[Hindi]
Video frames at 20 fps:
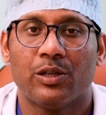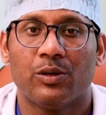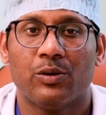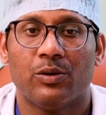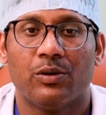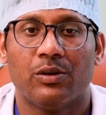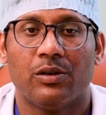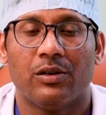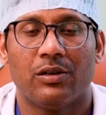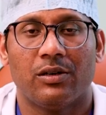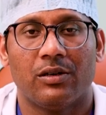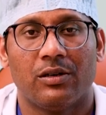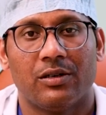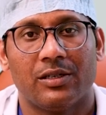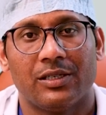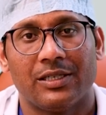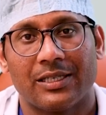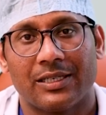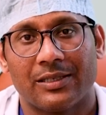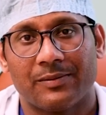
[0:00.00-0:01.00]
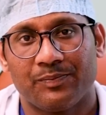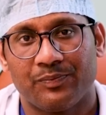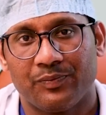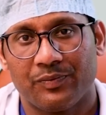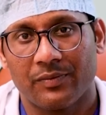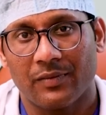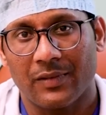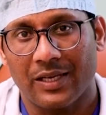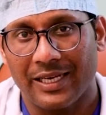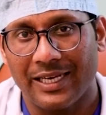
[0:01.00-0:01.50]
तो
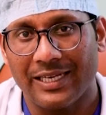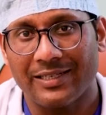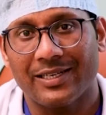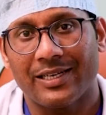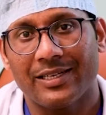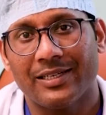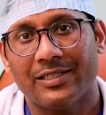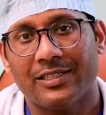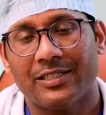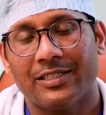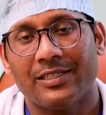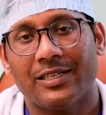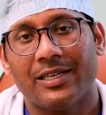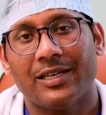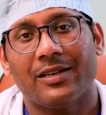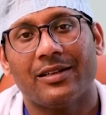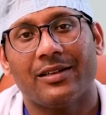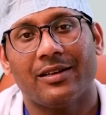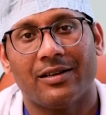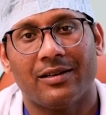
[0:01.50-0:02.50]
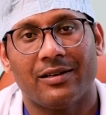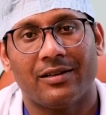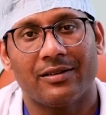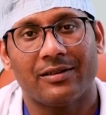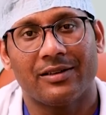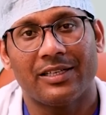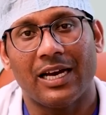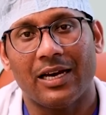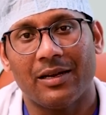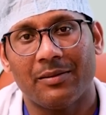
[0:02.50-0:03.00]
ये सारी
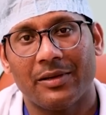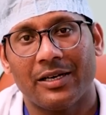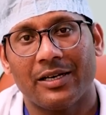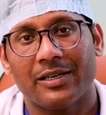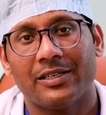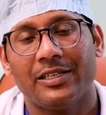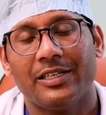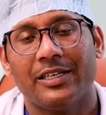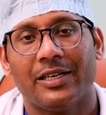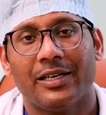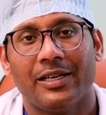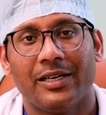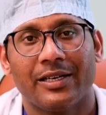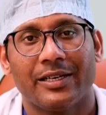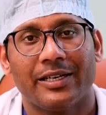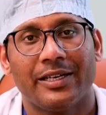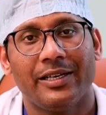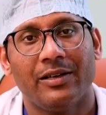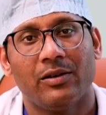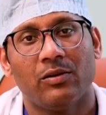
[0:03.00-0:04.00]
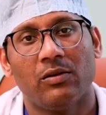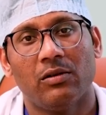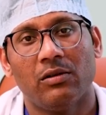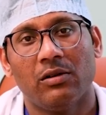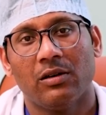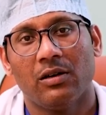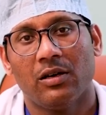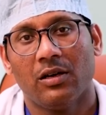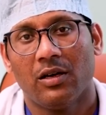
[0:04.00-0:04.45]
चीज़ें ध्यान में रखनी है कि वो